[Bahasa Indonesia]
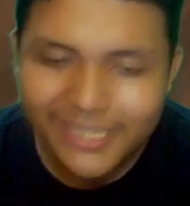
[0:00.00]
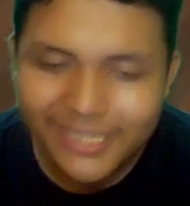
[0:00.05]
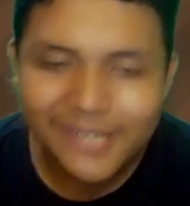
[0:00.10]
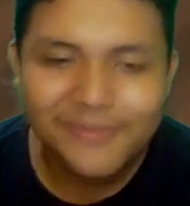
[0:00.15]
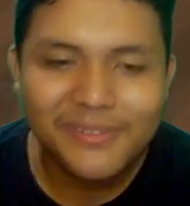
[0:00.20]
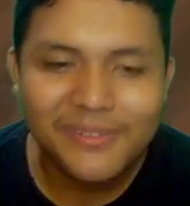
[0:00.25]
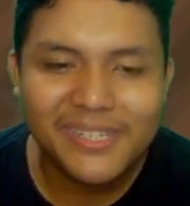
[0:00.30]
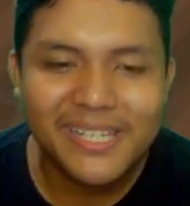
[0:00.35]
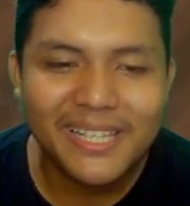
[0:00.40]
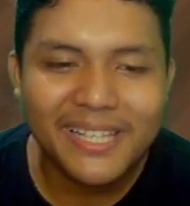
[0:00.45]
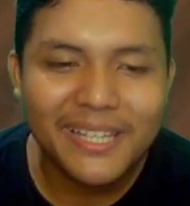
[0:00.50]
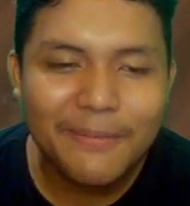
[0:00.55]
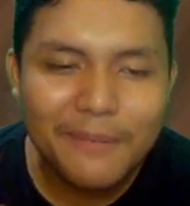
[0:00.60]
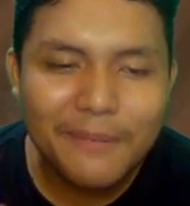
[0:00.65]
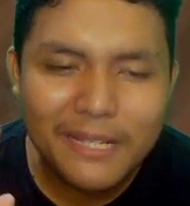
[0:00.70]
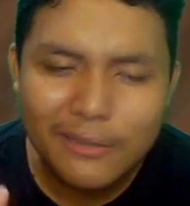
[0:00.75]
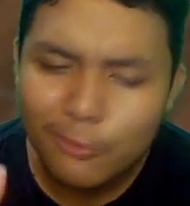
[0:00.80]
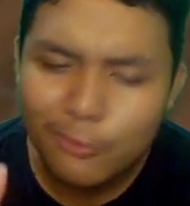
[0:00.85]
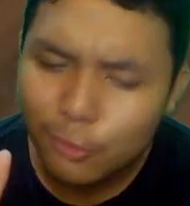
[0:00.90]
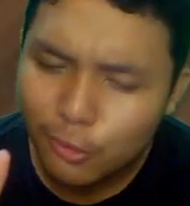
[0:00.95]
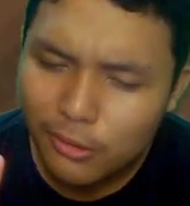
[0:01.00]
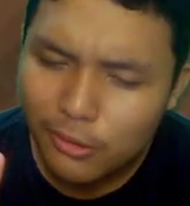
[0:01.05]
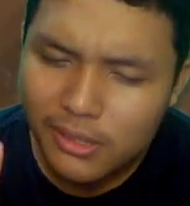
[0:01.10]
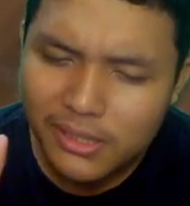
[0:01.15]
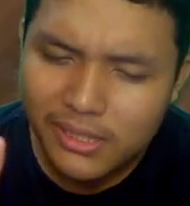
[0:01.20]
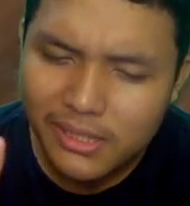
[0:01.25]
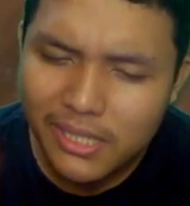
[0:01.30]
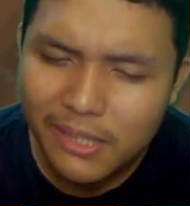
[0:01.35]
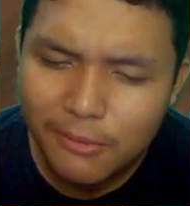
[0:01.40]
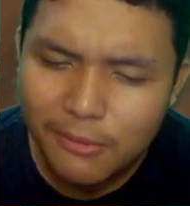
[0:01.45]
games ya Tapi untuk di
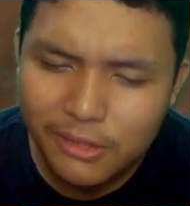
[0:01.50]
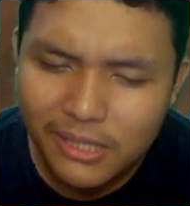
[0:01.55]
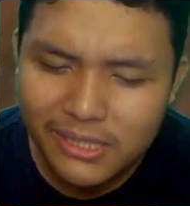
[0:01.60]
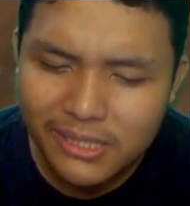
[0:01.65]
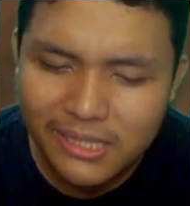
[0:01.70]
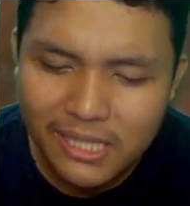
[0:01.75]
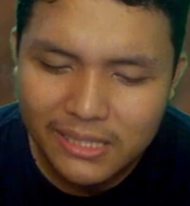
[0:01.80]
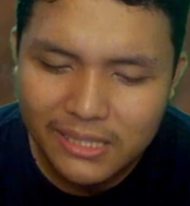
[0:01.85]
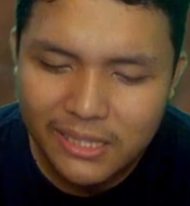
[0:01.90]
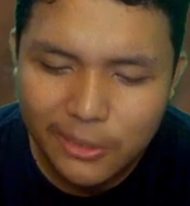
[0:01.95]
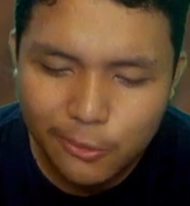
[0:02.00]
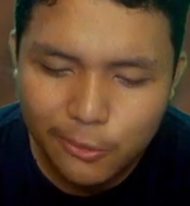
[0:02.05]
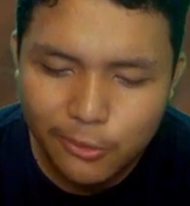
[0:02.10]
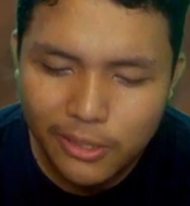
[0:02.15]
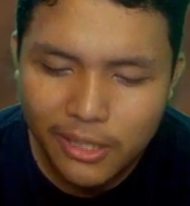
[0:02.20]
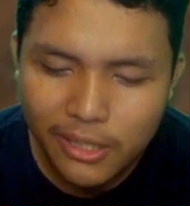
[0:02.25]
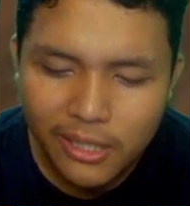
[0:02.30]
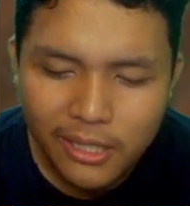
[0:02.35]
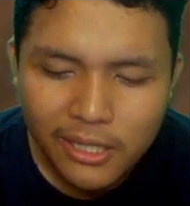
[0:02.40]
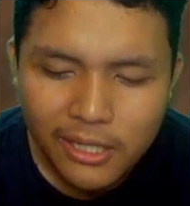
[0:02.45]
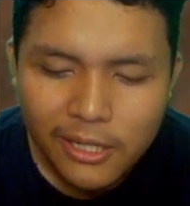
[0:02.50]
sini masih salah satu yang